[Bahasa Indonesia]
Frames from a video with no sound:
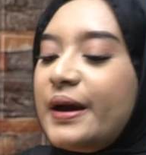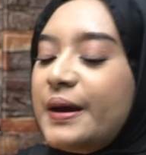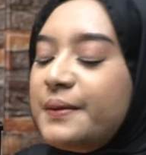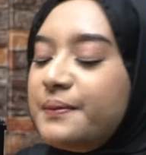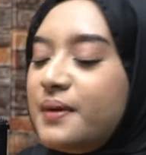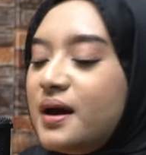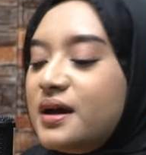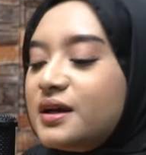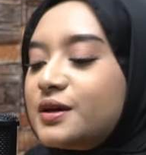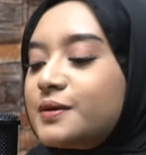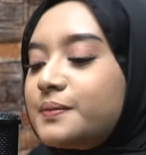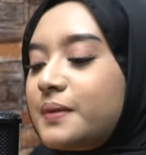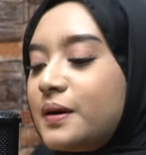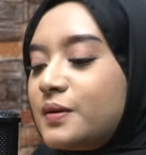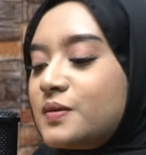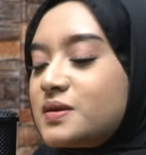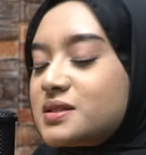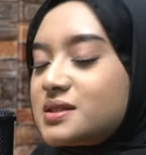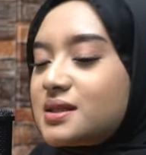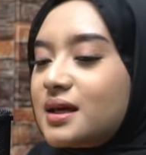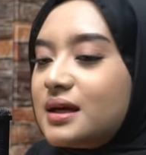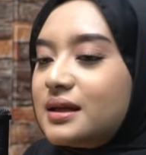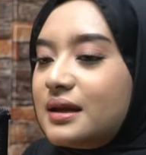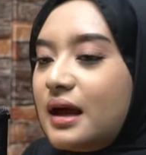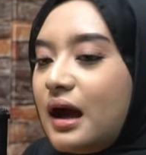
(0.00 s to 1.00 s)
okay. okay, baik Pak
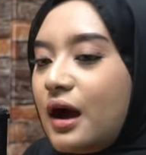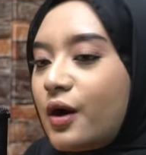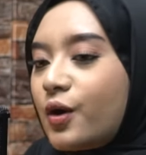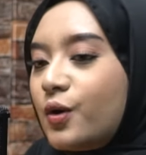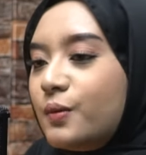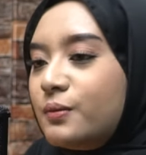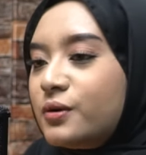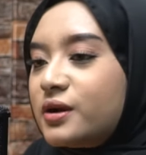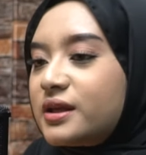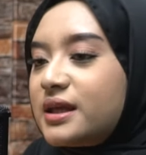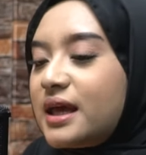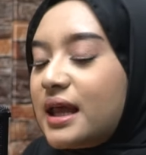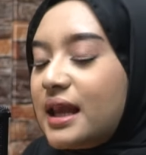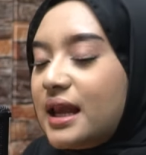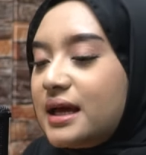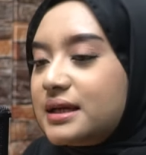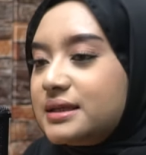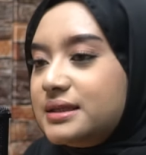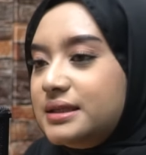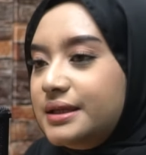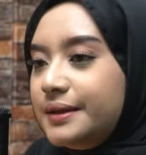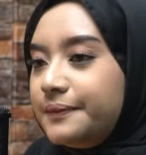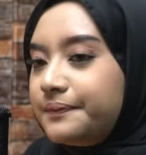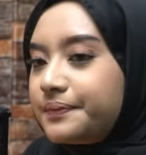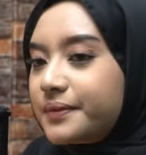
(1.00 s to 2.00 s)
ustad aku mau nanya
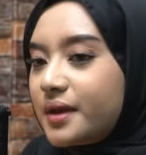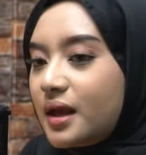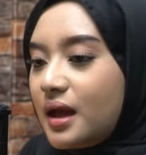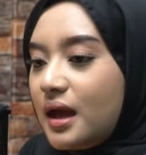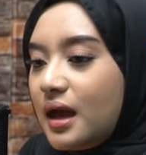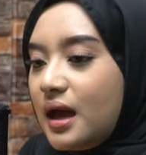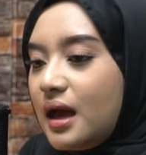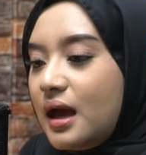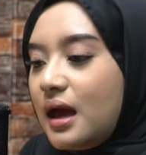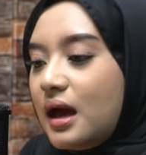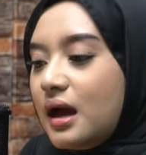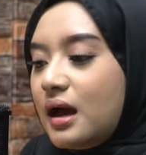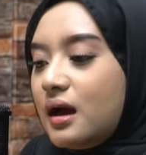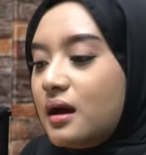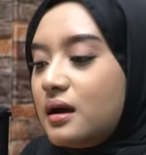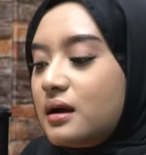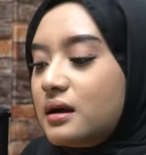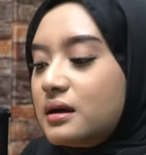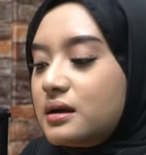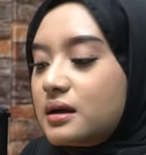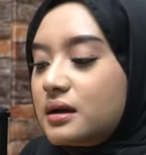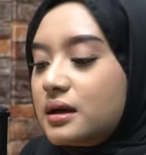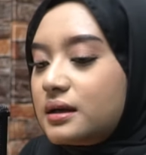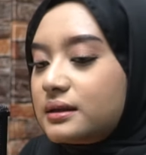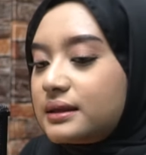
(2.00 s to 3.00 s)
lagi
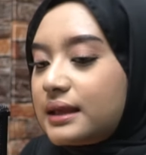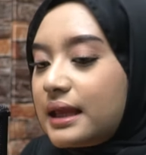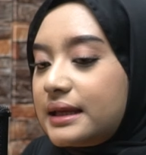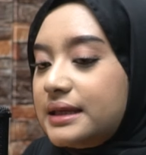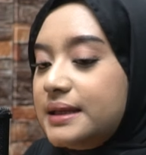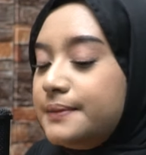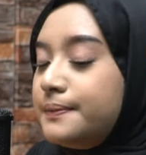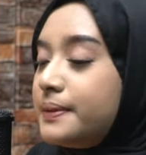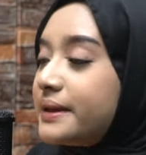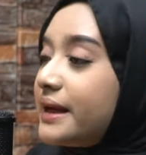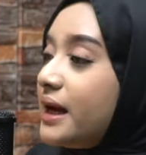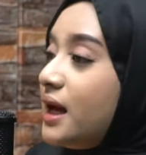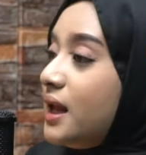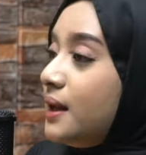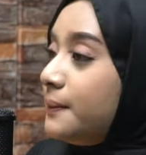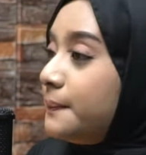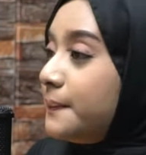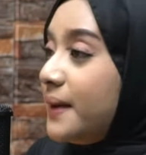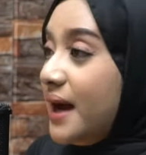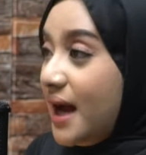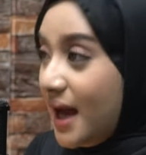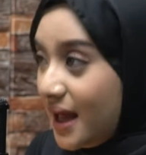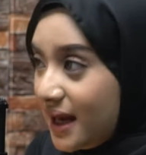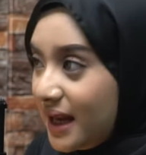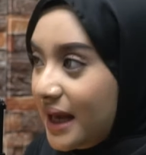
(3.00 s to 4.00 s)
tadi
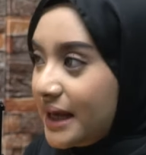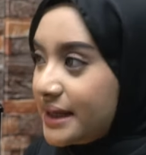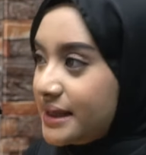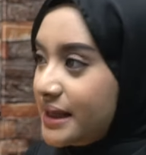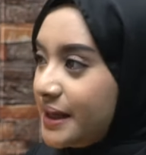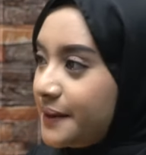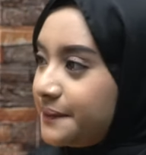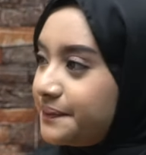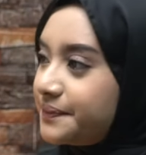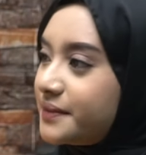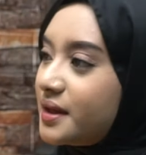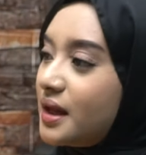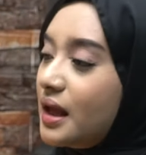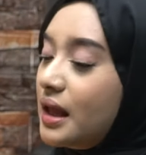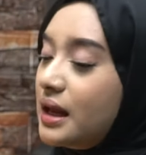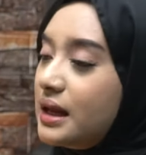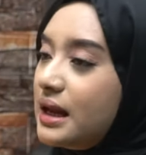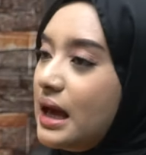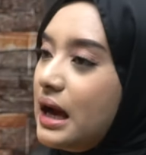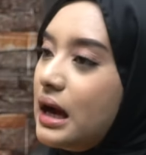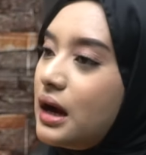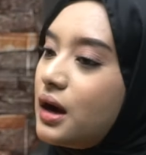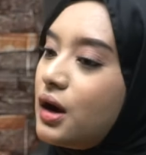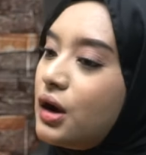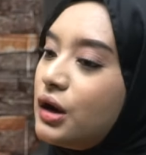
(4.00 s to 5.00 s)
perihal pahala ya
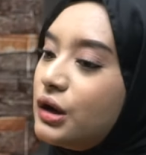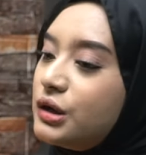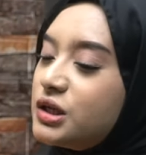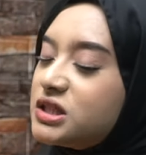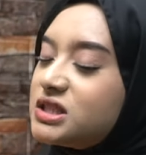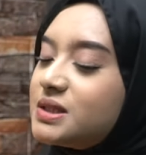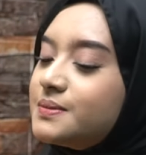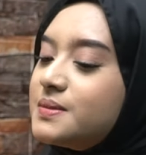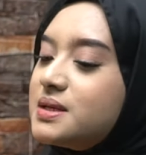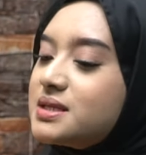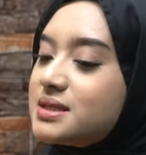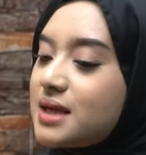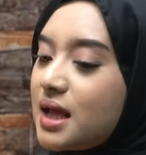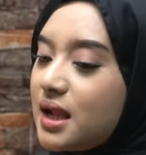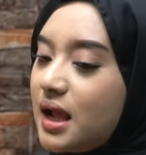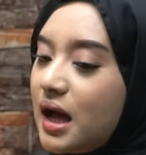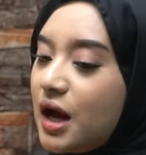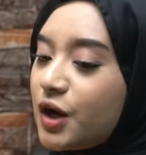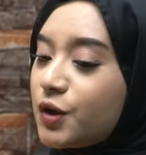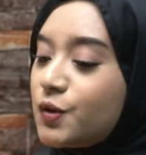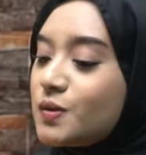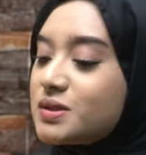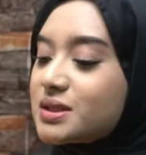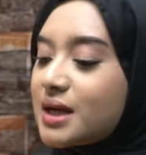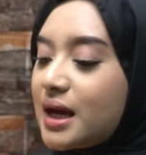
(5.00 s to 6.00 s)
hmm. nah kalau
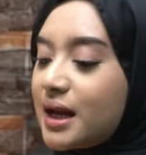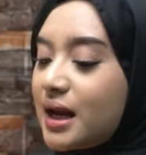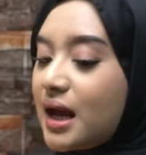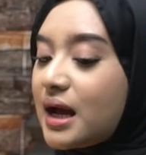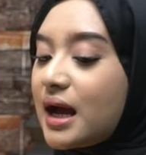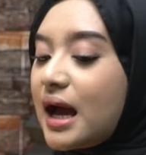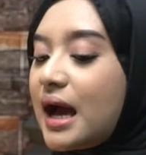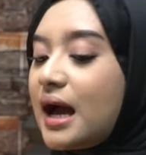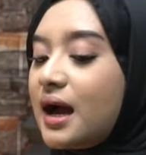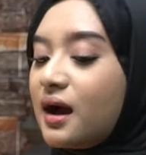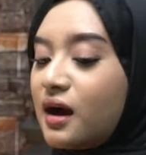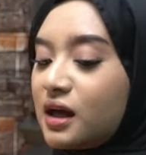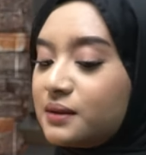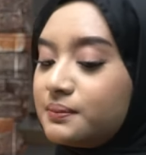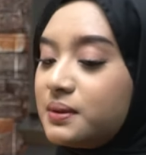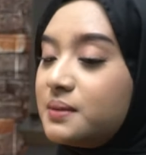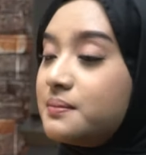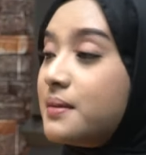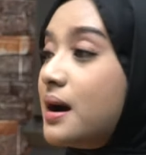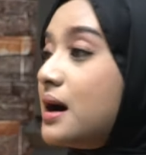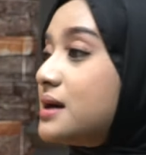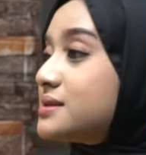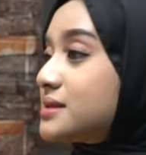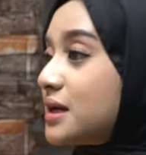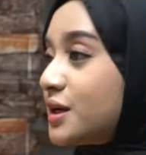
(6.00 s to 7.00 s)
semisal aku sekarang angkat
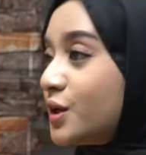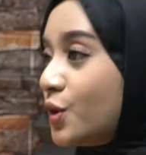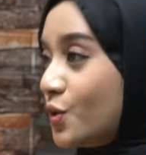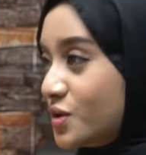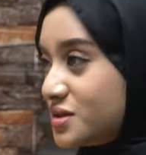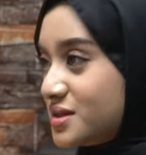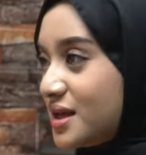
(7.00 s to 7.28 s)
pembahasan